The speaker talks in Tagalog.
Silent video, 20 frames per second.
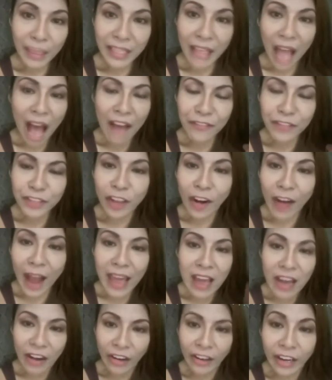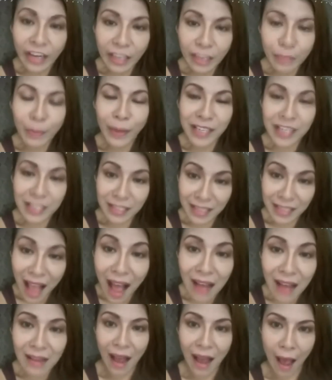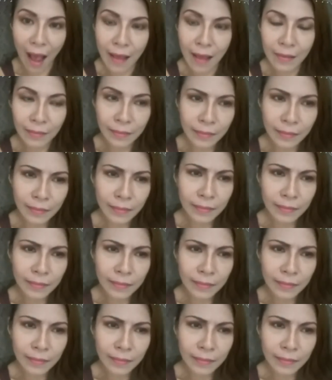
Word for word: But after I heard Barsaga